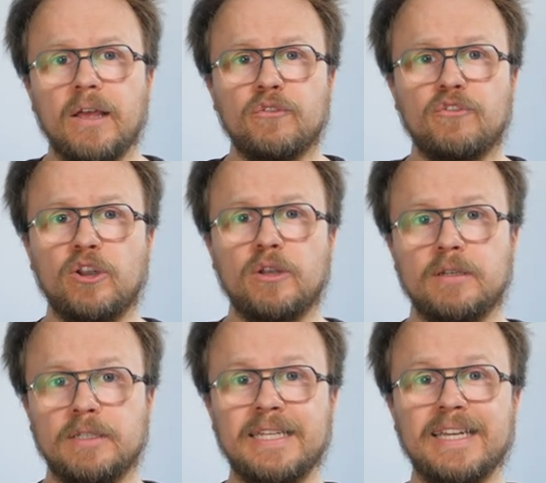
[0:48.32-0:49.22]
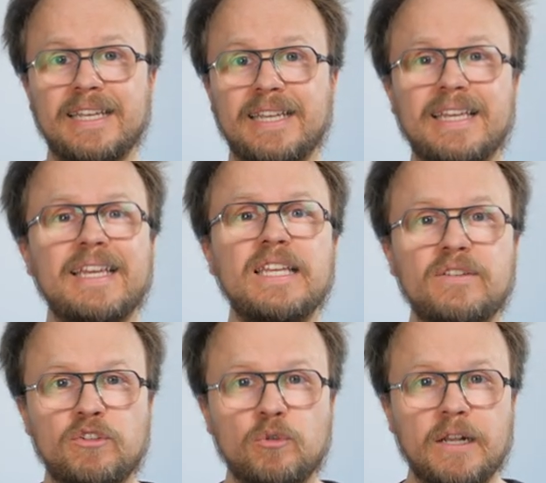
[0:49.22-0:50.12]
von deren
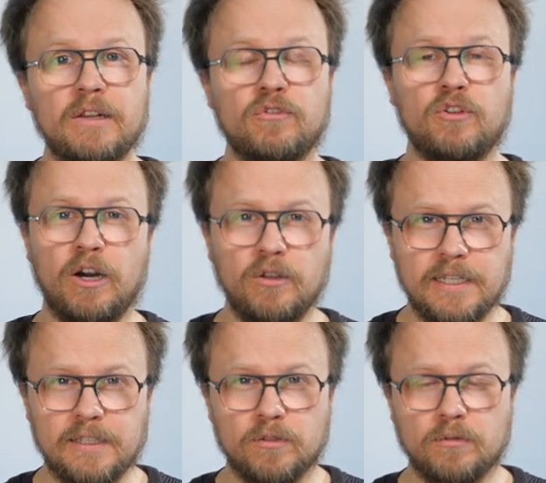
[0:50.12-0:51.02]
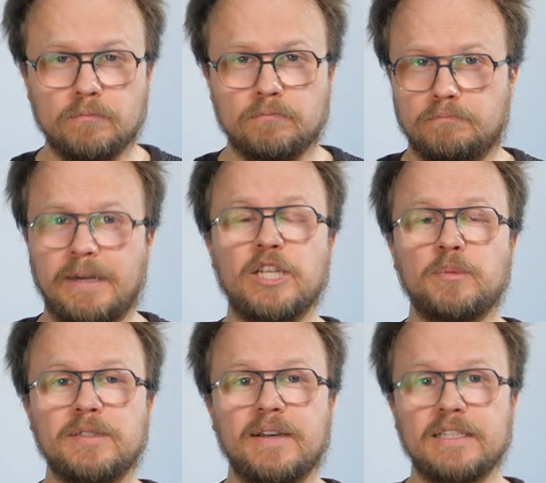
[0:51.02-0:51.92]
individuellen Voraussetzungen,
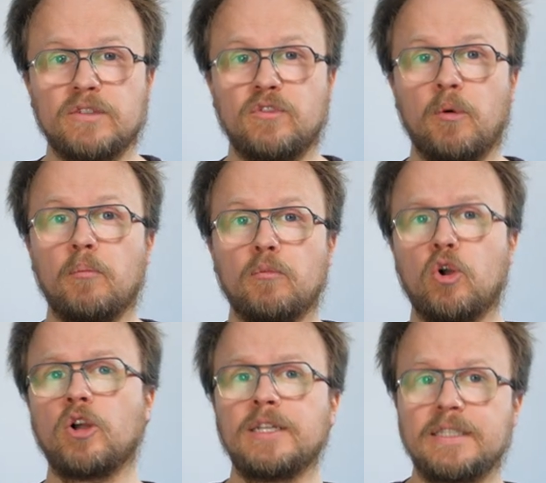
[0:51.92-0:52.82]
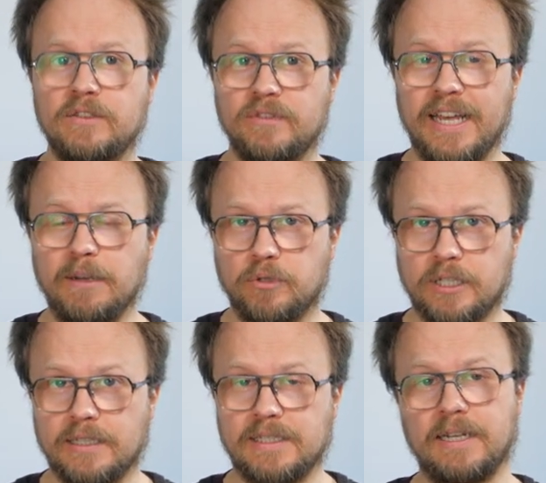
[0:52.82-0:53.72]
beispielsweise vom kognitiven
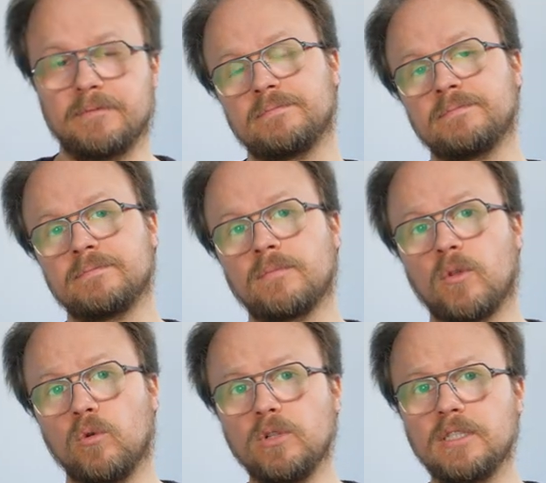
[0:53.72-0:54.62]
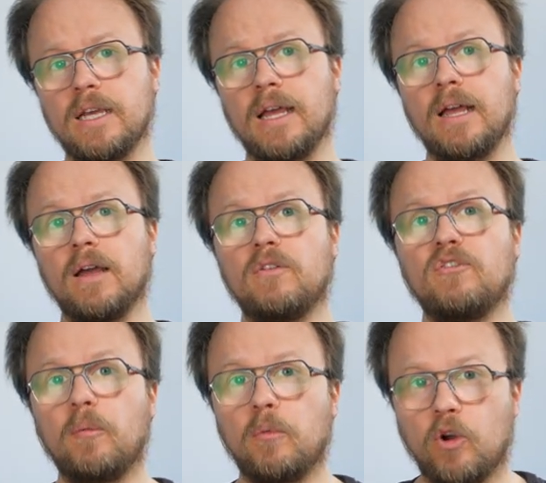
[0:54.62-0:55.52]
Lernpotenzial und
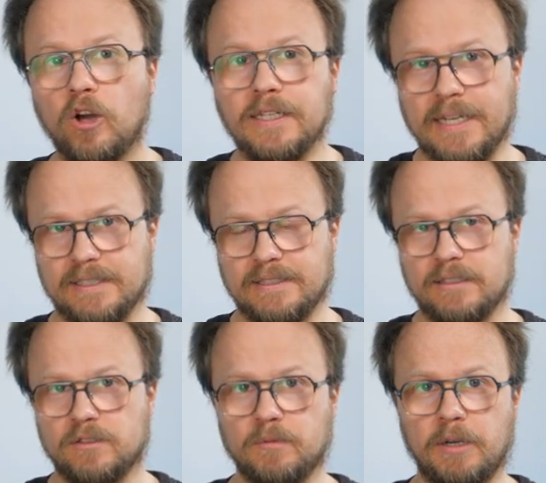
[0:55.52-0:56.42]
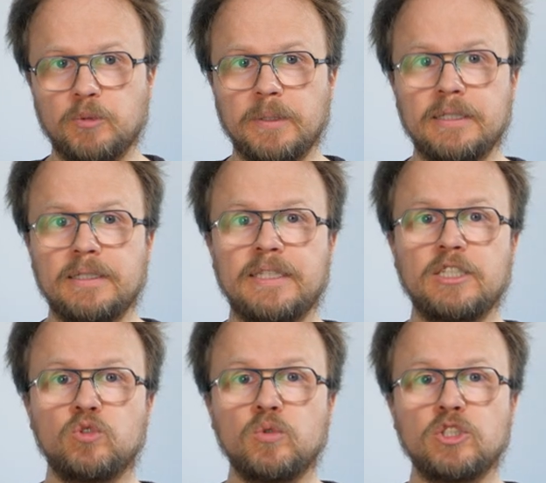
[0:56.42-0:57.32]
vom Kontext, zum Beispiel
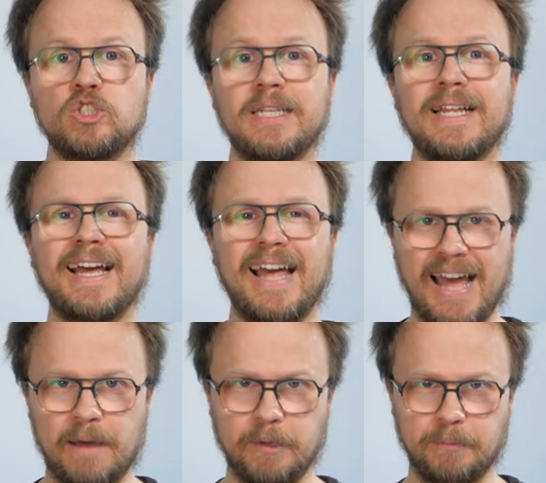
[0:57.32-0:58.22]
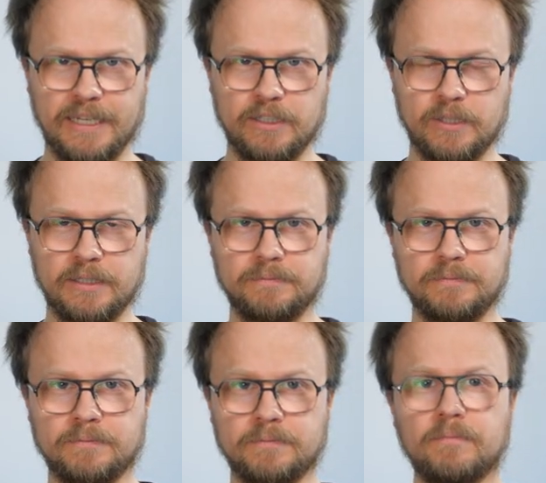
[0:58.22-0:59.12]
den schulischen Rahmenbedingungen.
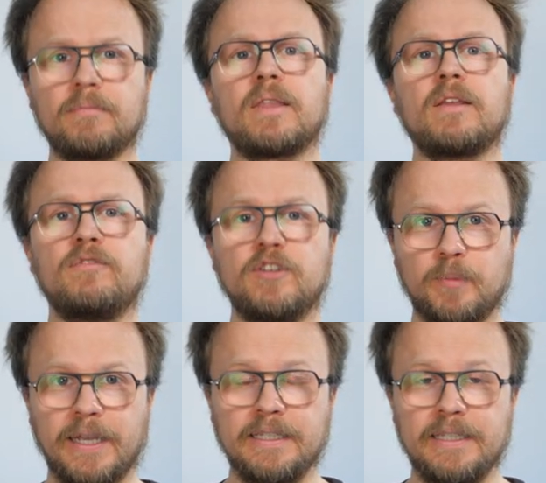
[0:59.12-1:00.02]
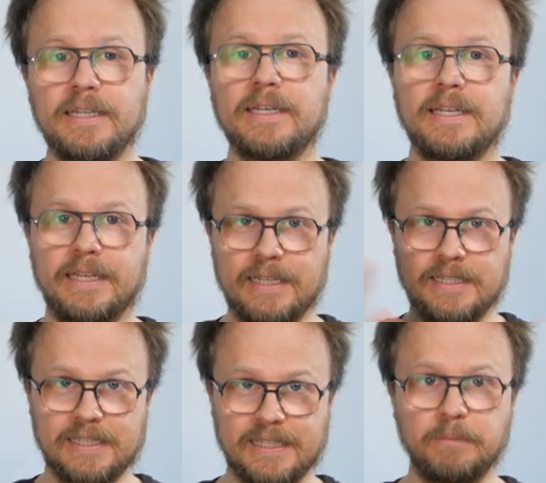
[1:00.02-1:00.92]
Wir sprechen hier
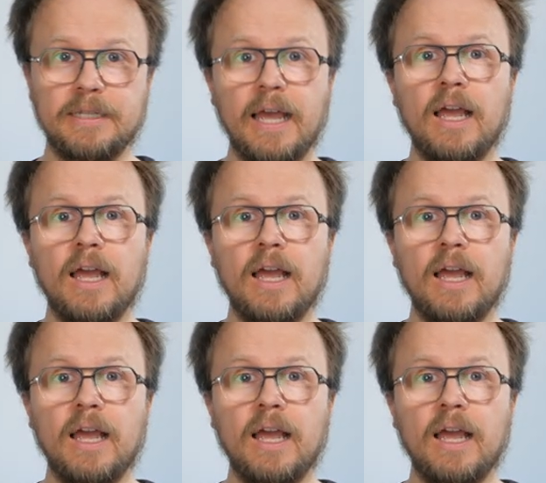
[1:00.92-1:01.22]
insgesamt